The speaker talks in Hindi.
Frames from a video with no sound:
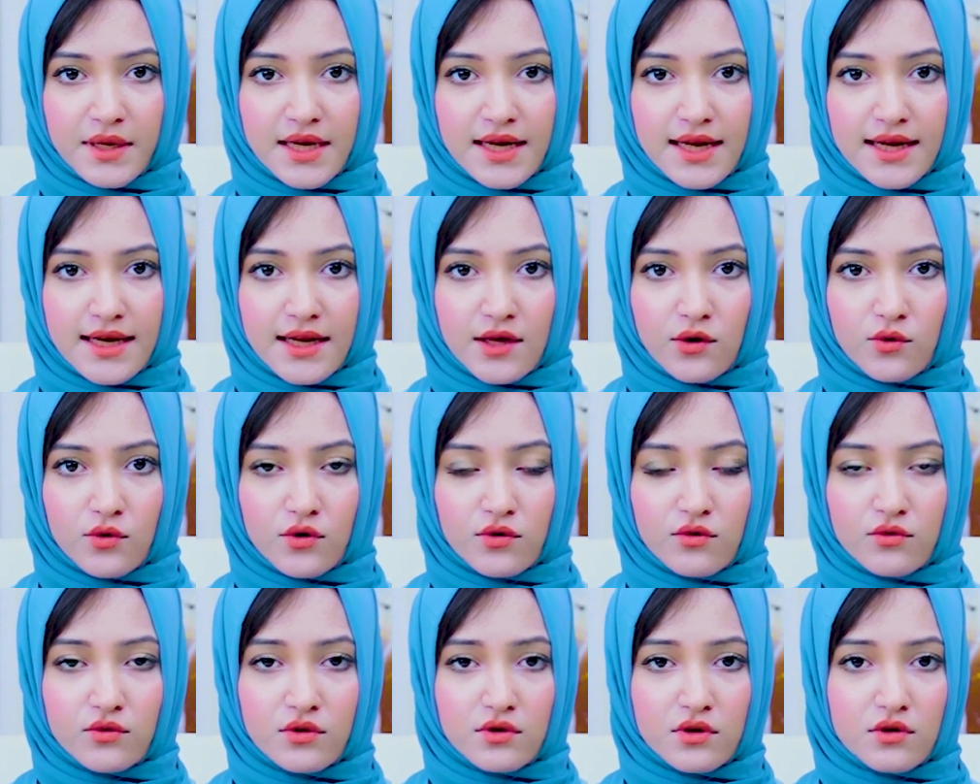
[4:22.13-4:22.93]
पे ले ले
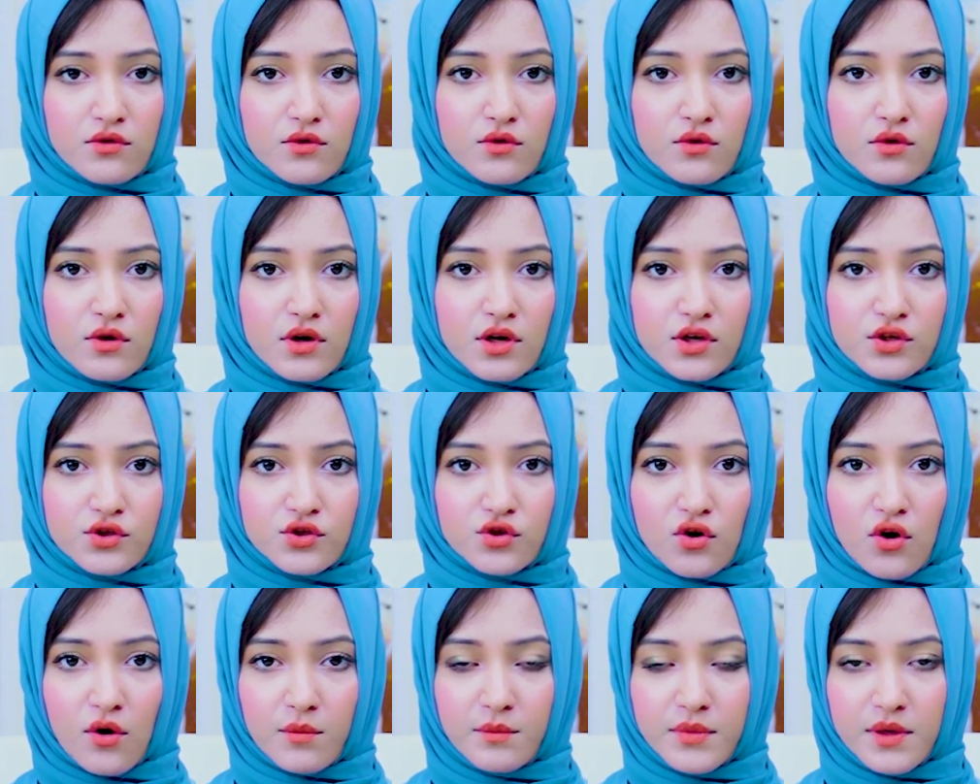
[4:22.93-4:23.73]
और उनको
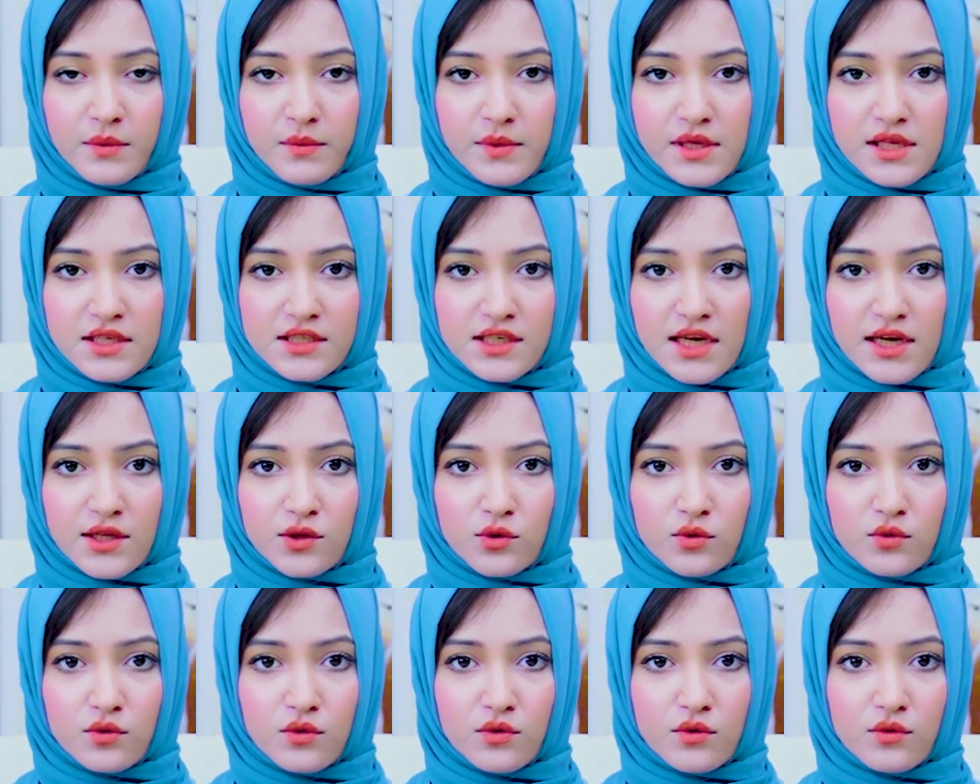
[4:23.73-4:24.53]
शॉप भी मिल जाए
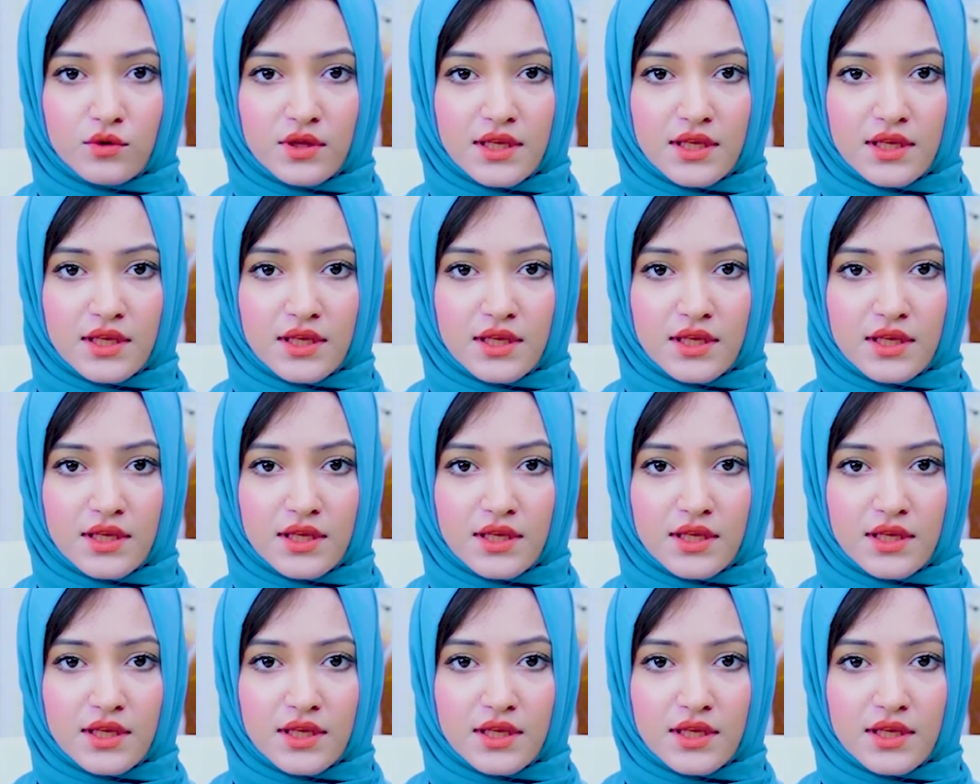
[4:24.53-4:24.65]
तो